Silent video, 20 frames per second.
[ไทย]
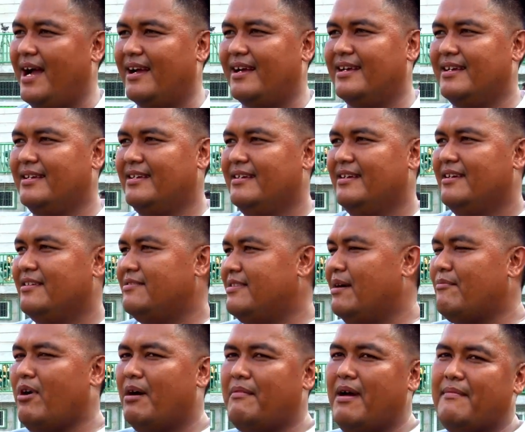บาง แต่
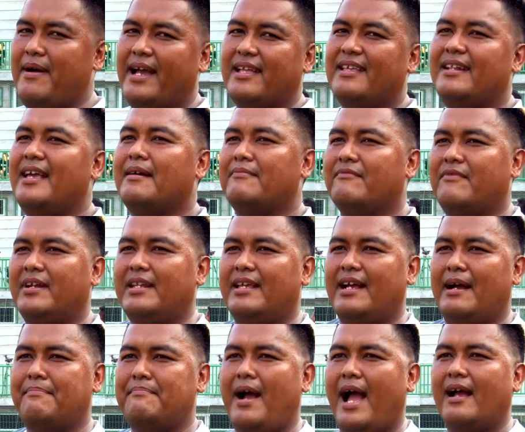นักบอลมาใหม่จะเรียกสวัส
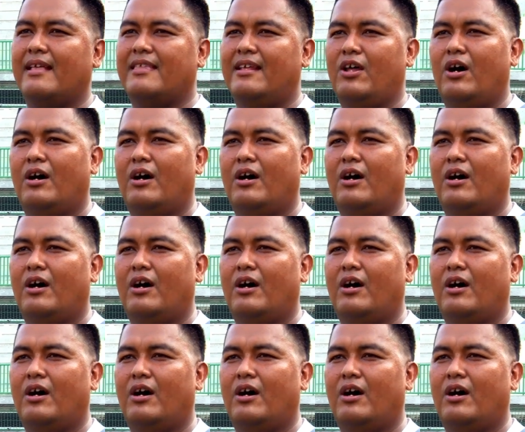ดีครับบางต